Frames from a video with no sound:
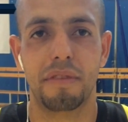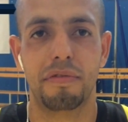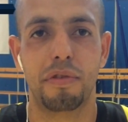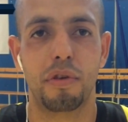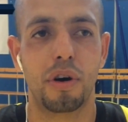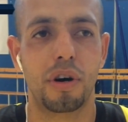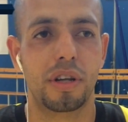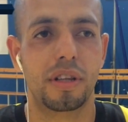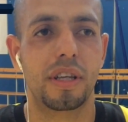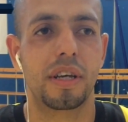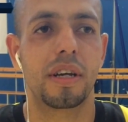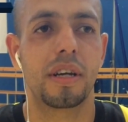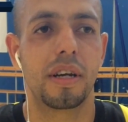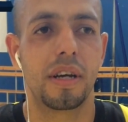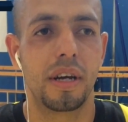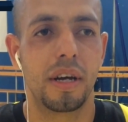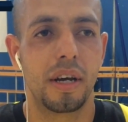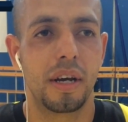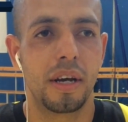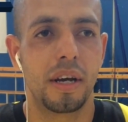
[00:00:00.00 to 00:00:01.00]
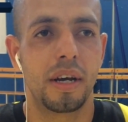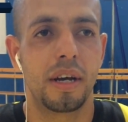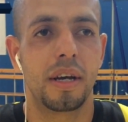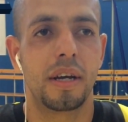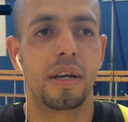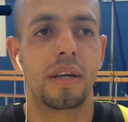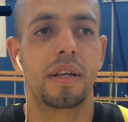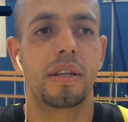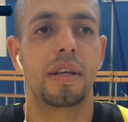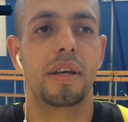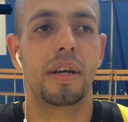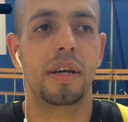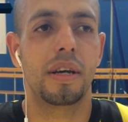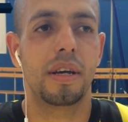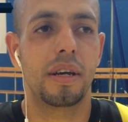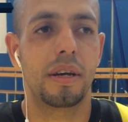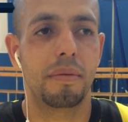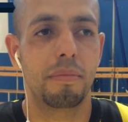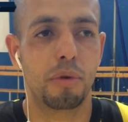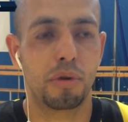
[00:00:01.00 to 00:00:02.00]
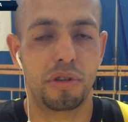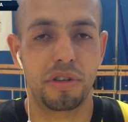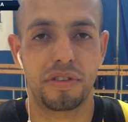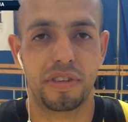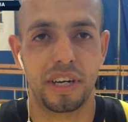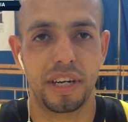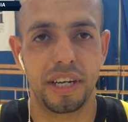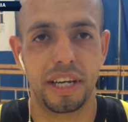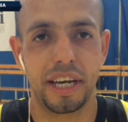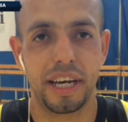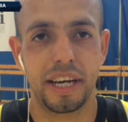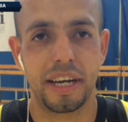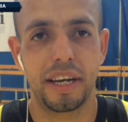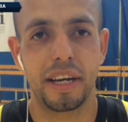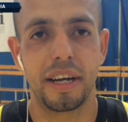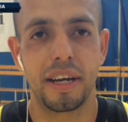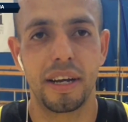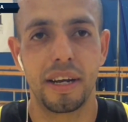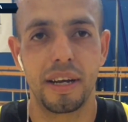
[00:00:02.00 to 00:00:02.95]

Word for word: forte, di molti stranieri,